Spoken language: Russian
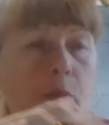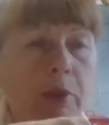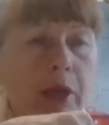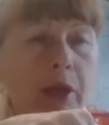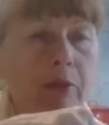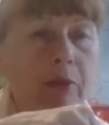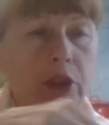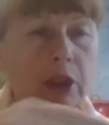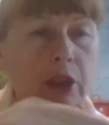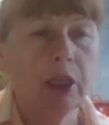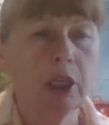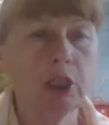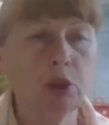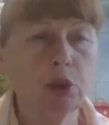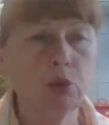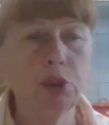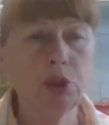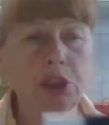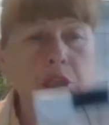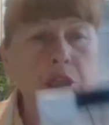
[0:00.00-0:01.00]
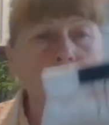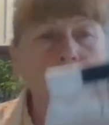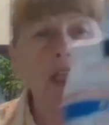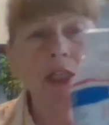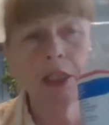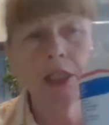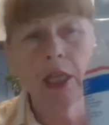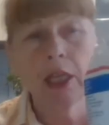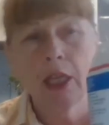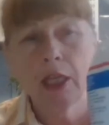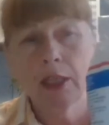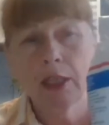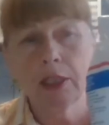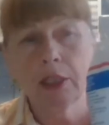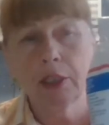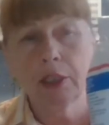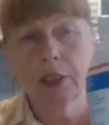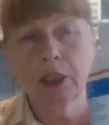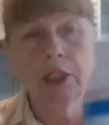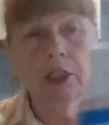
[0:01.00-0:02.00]
меня вот такая штучка есть.
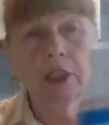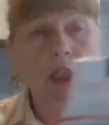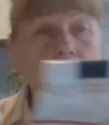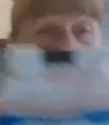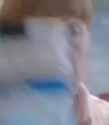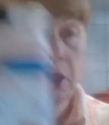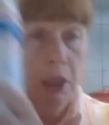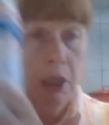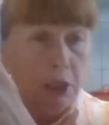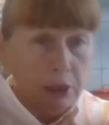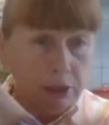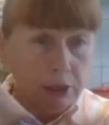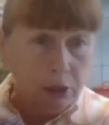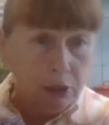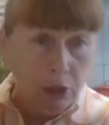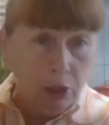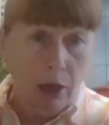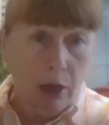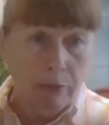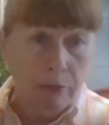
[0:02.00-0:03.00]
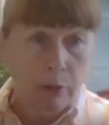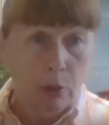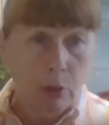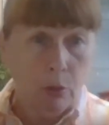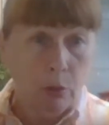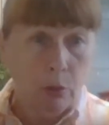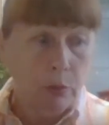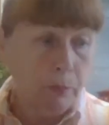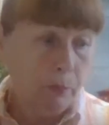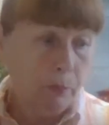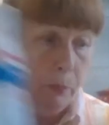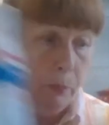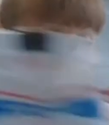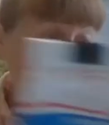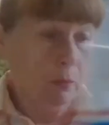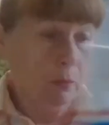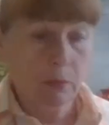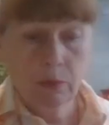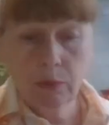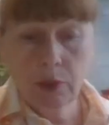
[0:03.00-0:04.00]
Закрыла. И ставлю.
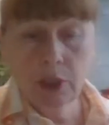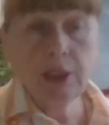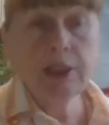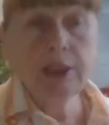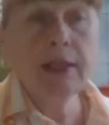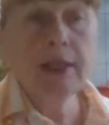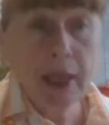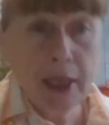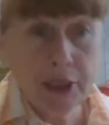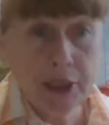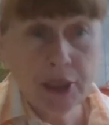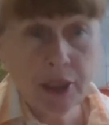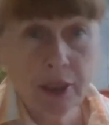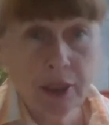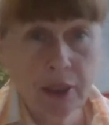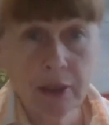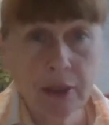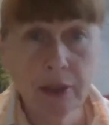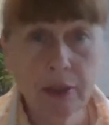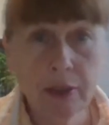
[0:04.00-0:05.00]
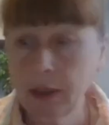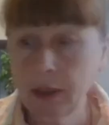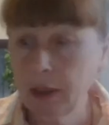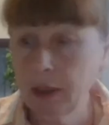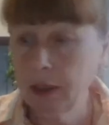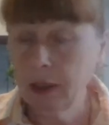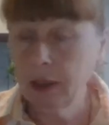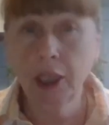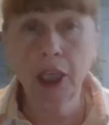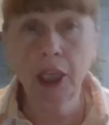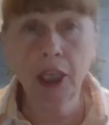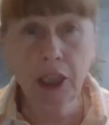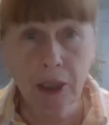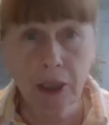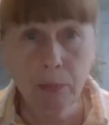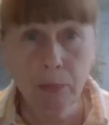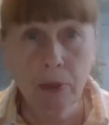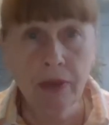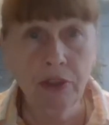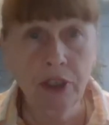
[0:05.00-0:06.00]
И знаете, это
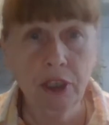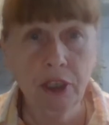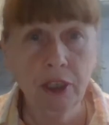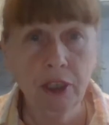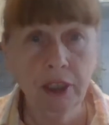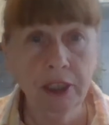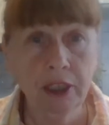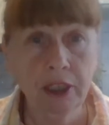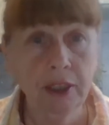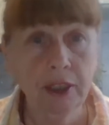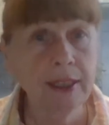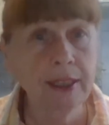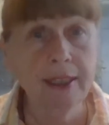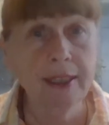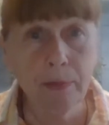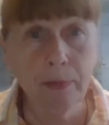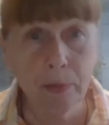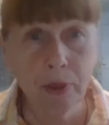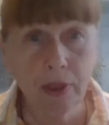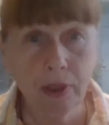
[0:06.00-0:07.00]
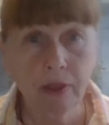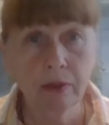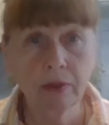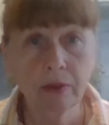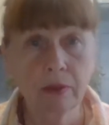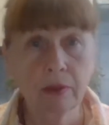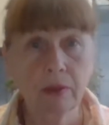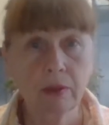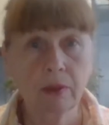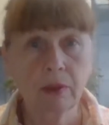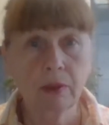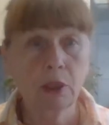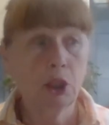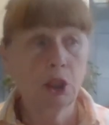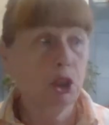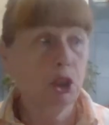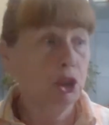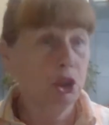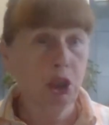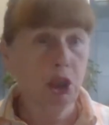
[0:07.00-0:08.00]
проверила я на себе
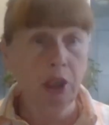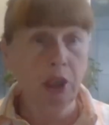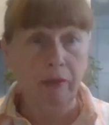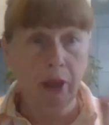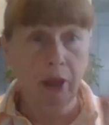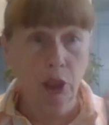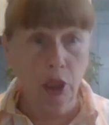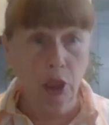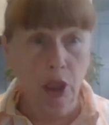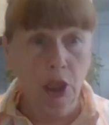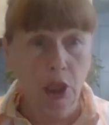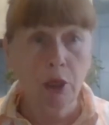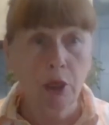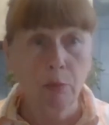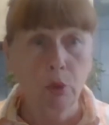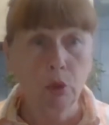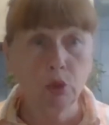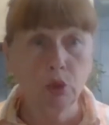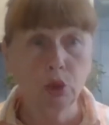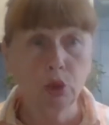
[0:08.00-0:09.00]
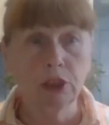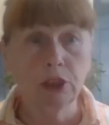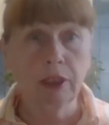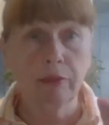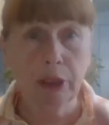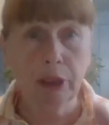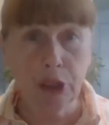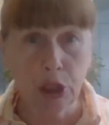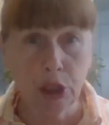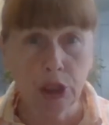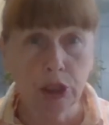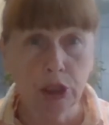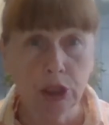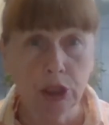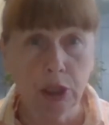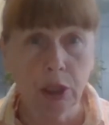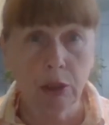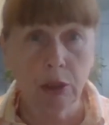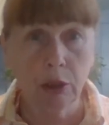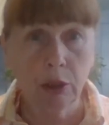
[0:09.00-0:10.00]
червяки не будут
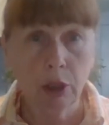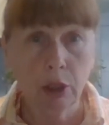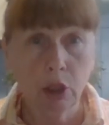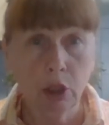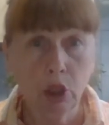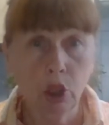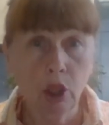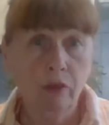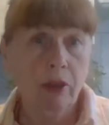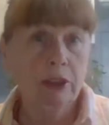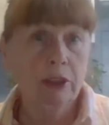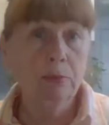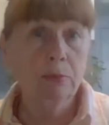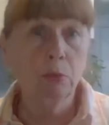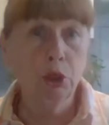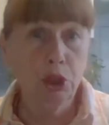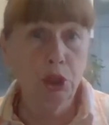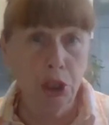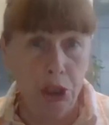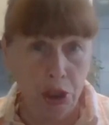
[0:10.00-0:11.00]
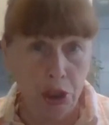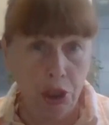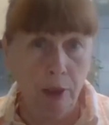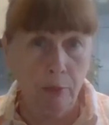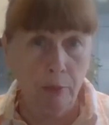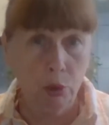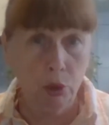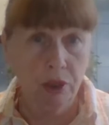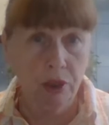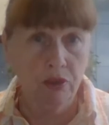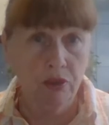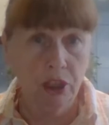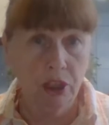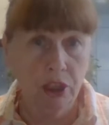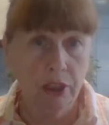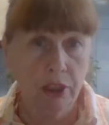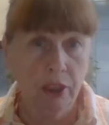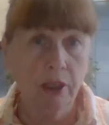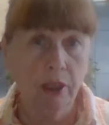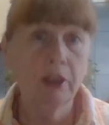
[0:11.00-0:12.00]
заводиться, и у вас мучичка будет
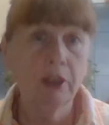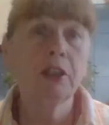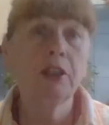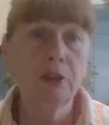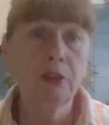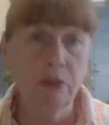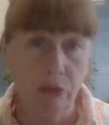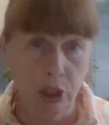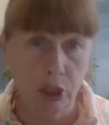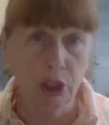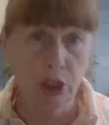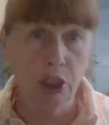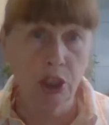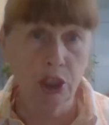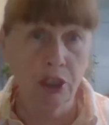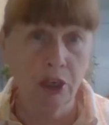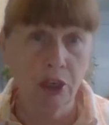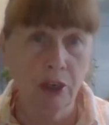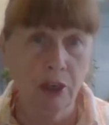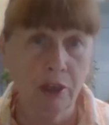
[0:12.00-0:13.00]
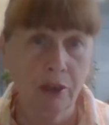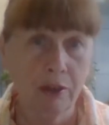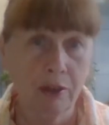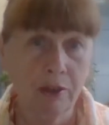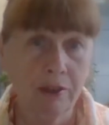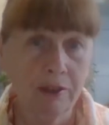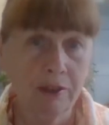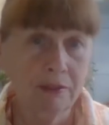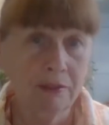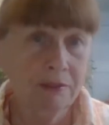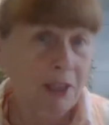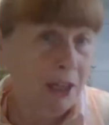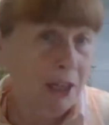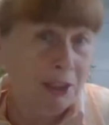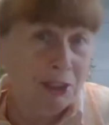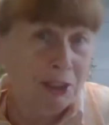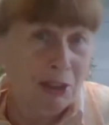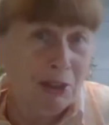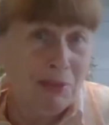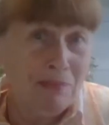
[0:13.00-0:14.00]
всегда свеженькая. Так
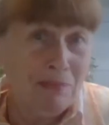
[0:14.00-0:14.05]
что,